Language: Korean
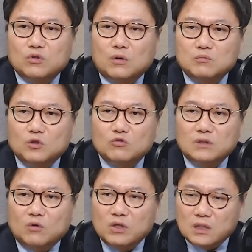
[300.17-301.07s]
없는
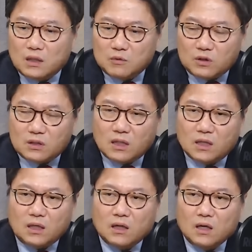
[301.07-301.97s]
거구나. 왜냐하면
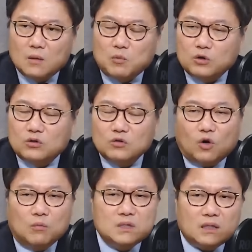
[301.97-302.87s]
이게 뭐 어떤
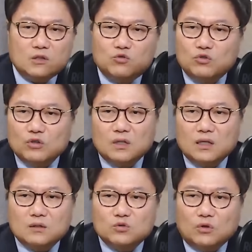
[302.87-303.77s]
검찰이
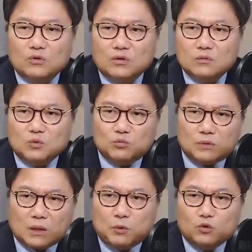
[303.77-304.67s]
뛰어나가지고 어떤 뭐
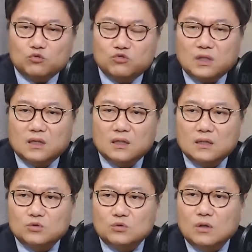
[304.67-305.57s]
딱 표적
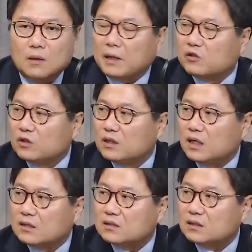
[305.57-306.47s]
수사해가지고 밝혀낸 게
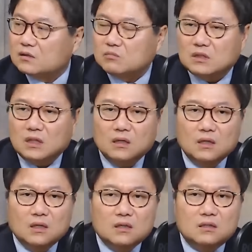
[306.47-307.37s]
아니지 맞습니다. 않습니까?
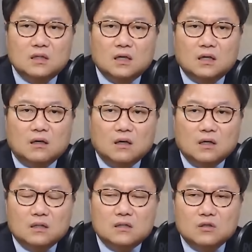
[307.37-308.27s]
이게
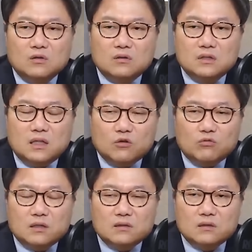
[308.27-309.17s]

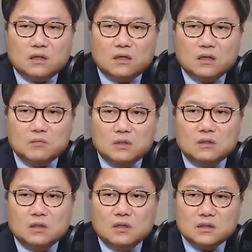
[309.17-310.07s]
이정근이라고 하는
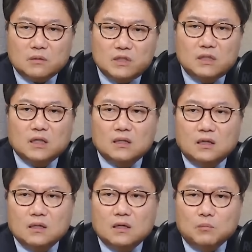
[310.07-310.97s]
사람이 참
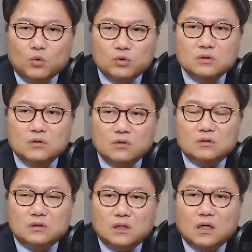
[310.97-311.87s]
희한하게 모든
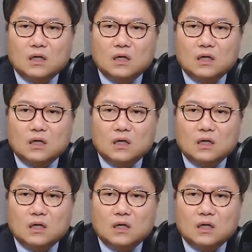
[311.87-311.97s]
것들을 다